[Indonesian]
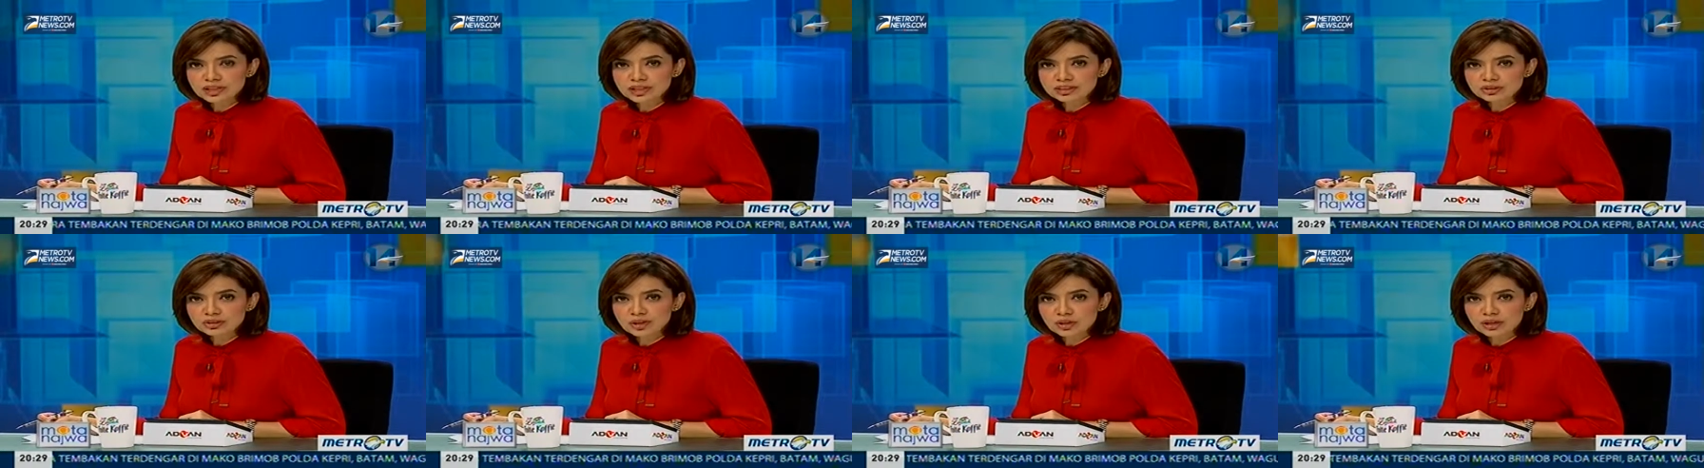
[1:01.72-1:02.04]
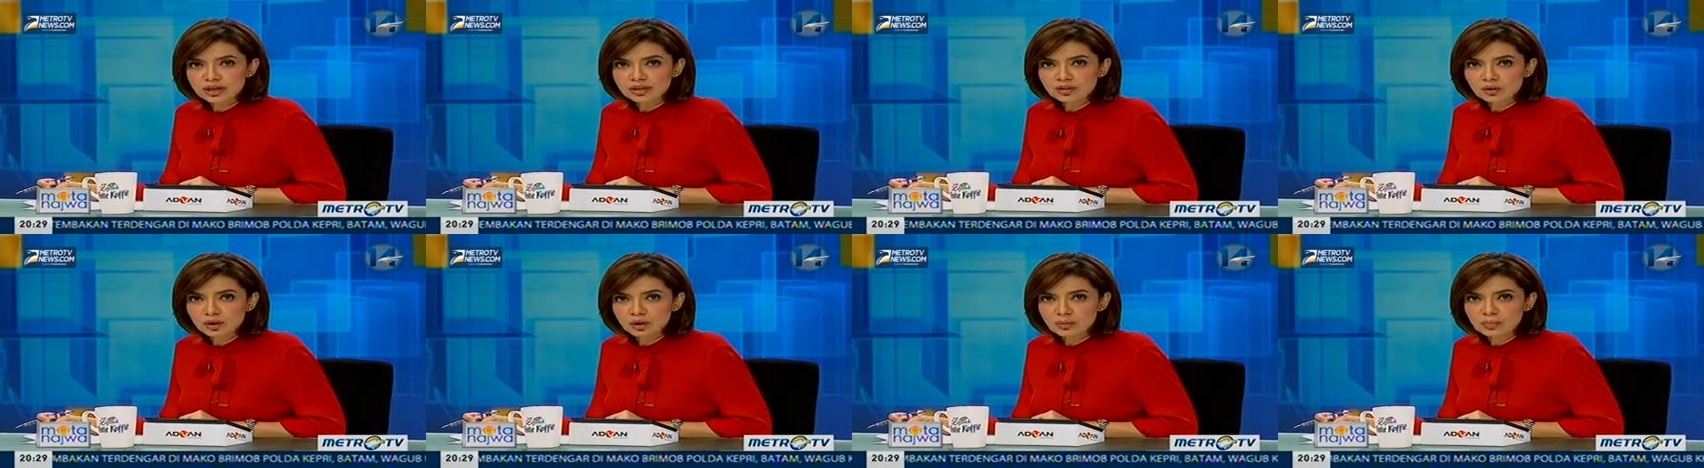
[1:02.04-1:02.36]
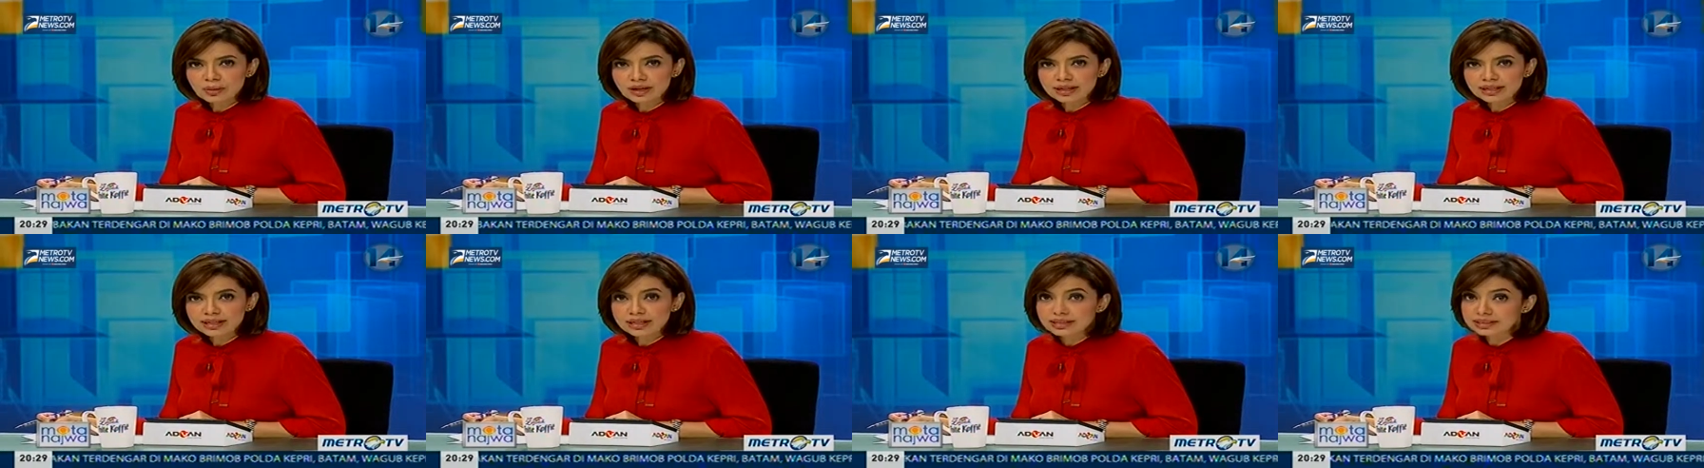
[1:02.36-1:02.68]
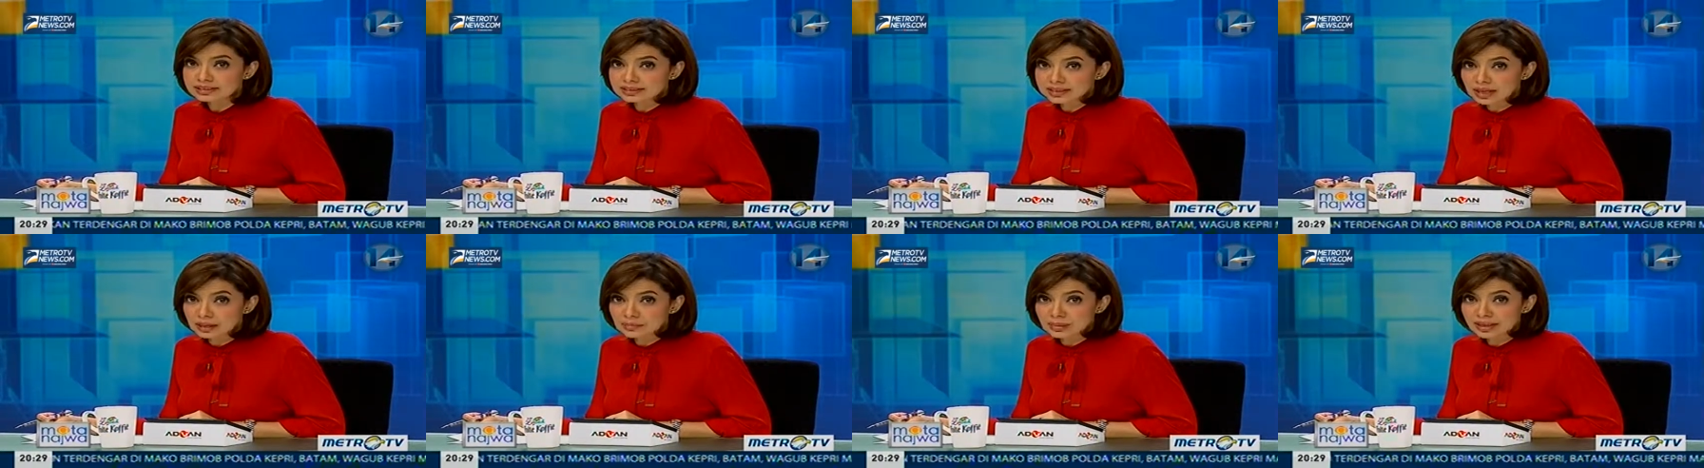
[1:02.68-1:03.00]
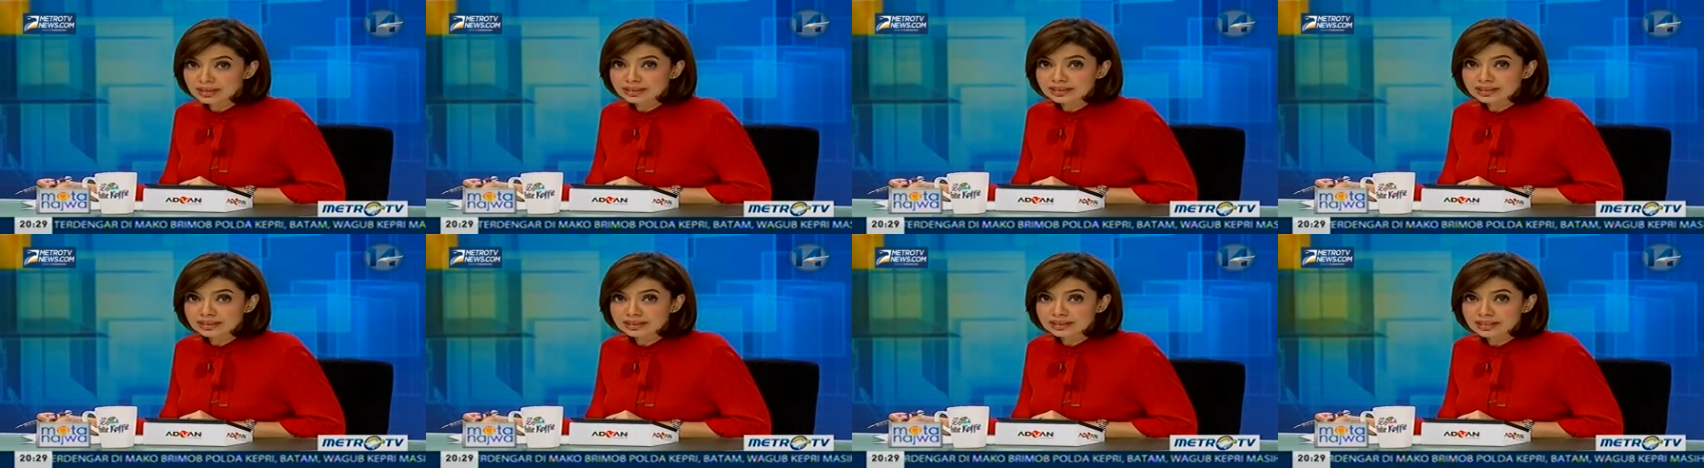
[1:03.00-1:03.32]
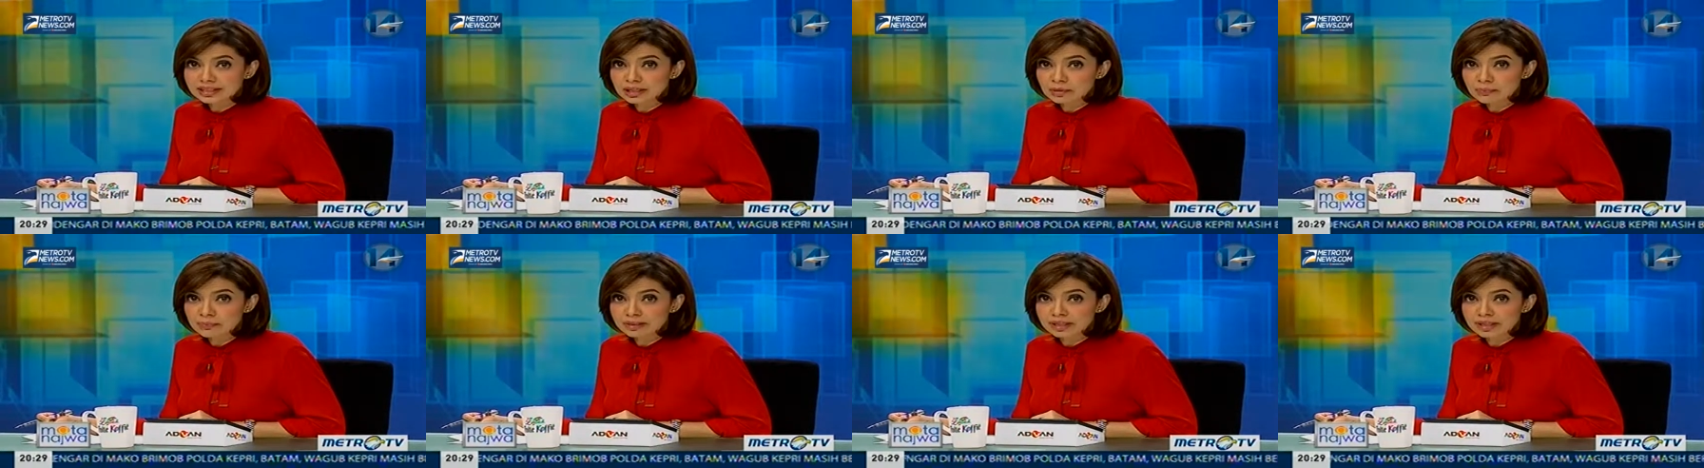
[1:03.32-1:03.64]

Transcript: salah seorang korban yang diselamatkan dari